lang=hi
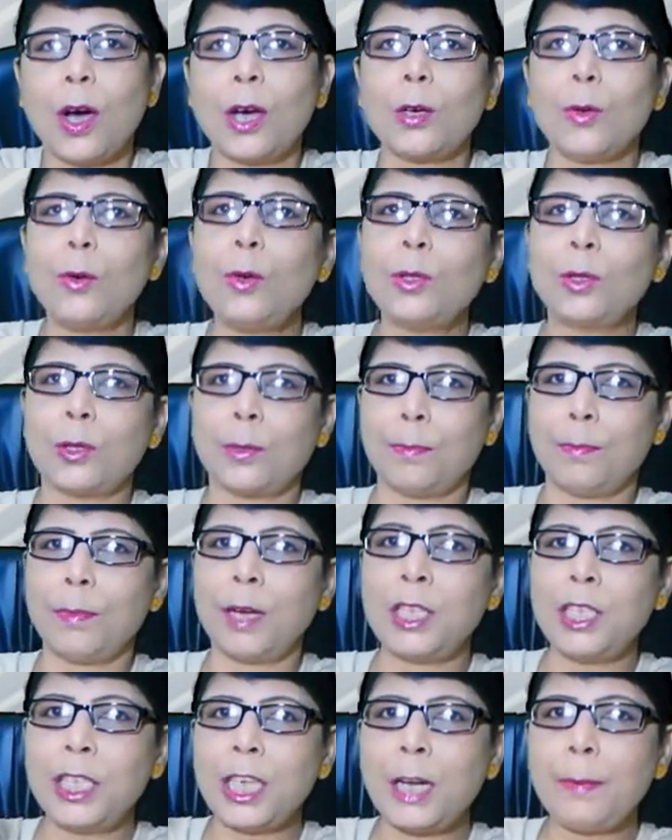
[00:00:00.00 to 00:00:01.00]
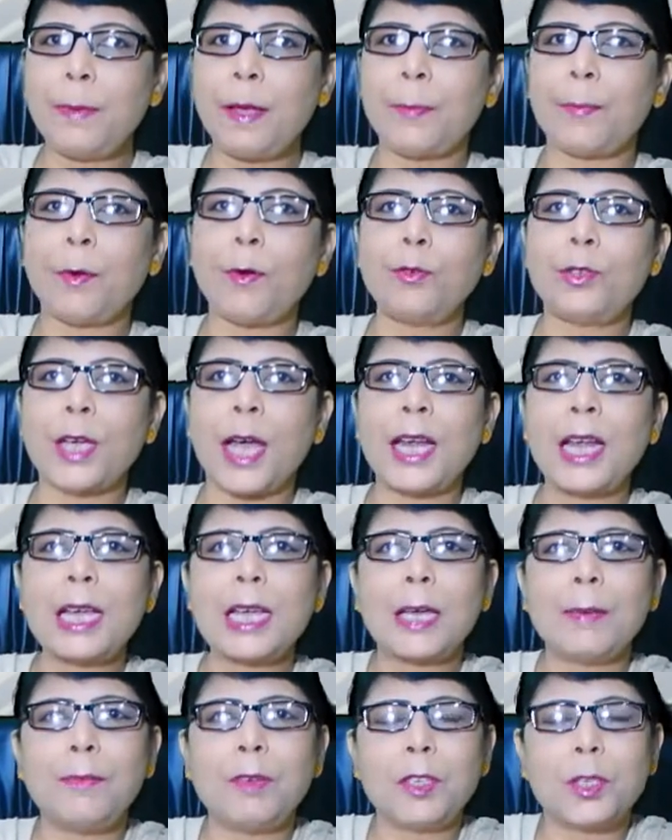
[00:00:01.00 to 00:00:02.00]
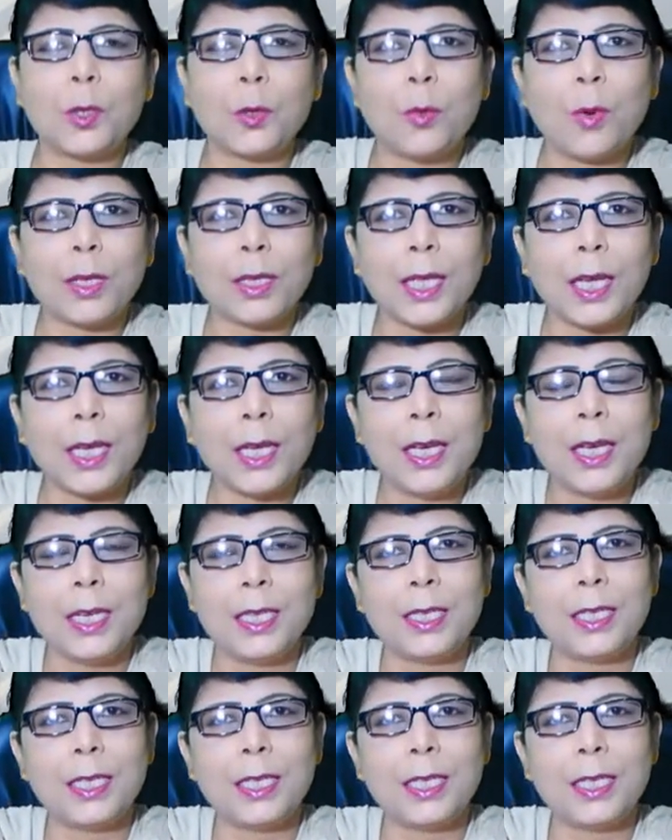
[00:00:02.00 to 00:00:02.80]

और उस मंजिल पे पहुंचाने की भी ज़रूरत है